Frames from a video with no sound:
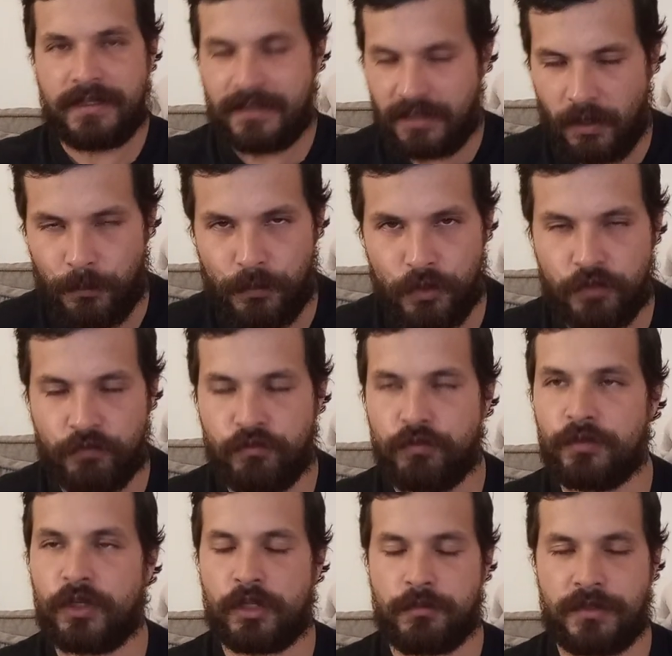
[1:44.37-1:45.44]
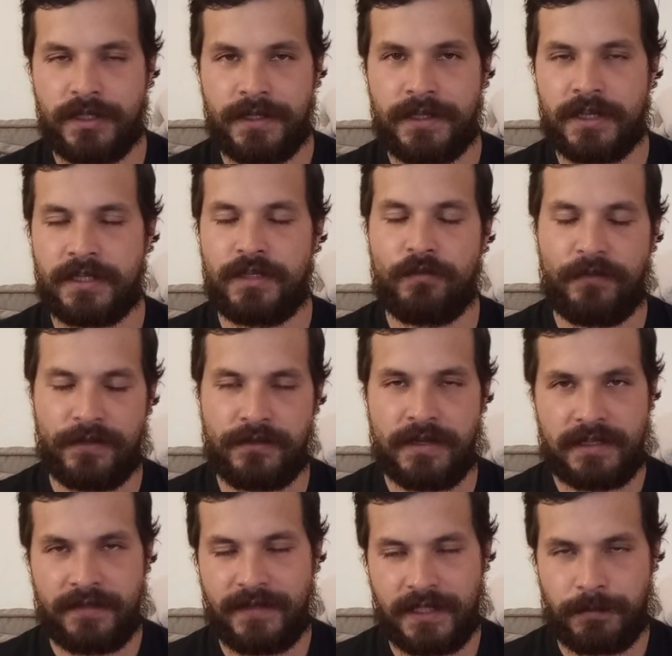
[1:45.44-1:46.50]
Si en plus vous transmettez l'énergie, vous faites une
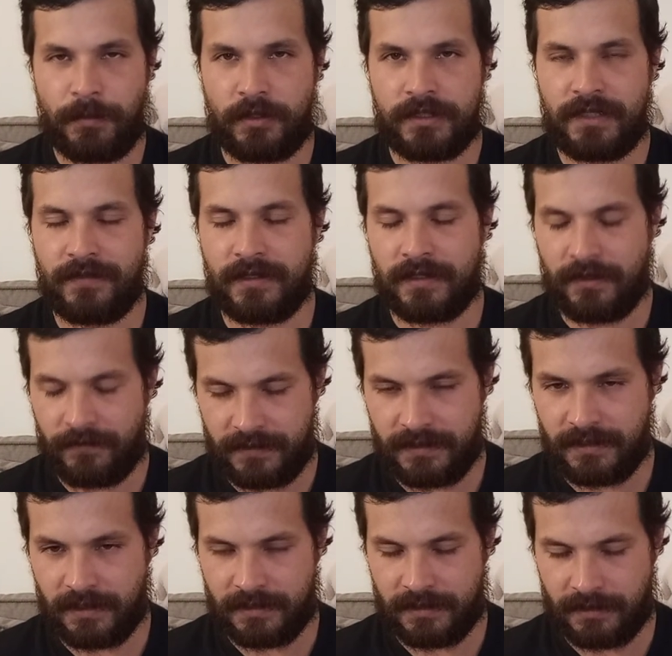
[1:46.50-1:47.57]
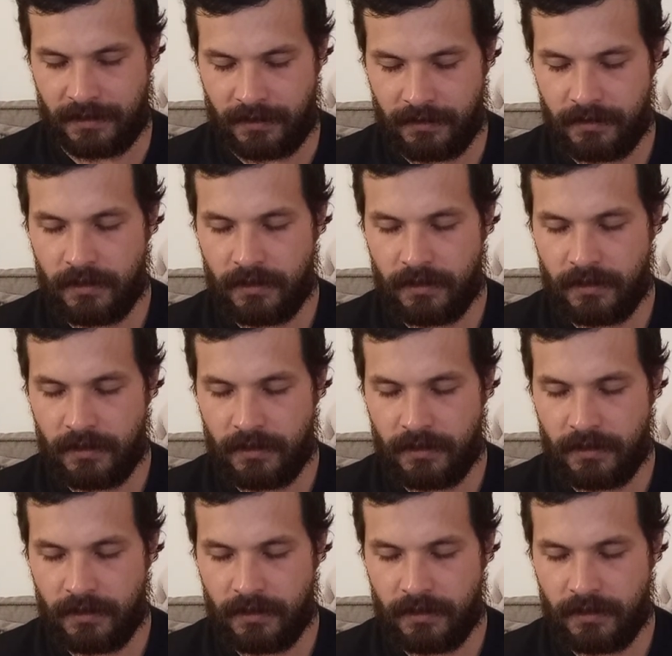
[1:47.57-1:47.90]
activité sportive et physique, etc.,